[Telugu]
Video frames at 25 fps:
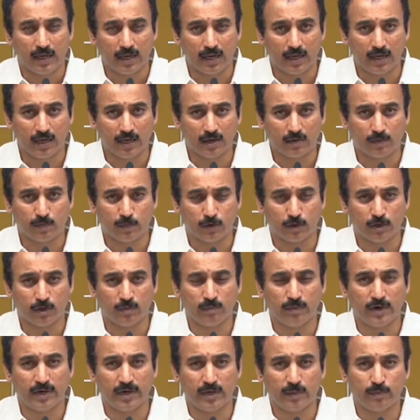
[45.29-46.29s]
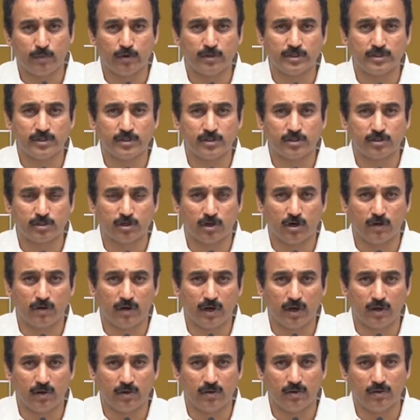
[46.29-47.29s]
ఎలా కుటుంబాన్ని
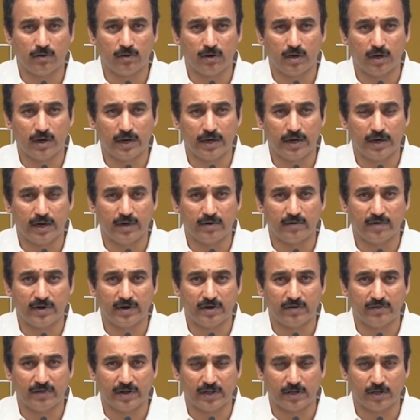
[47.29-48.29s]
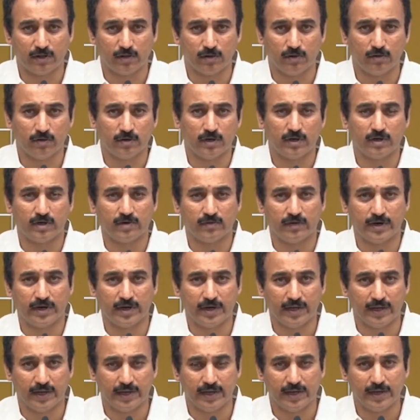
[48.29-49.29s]
పోషించుకోవాలో అనేటువంటి వ్యధతో
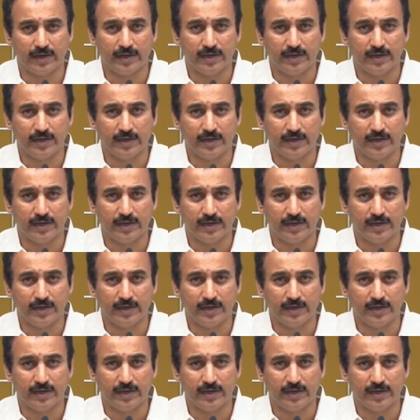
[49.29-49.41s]
ఉన్నటువంటి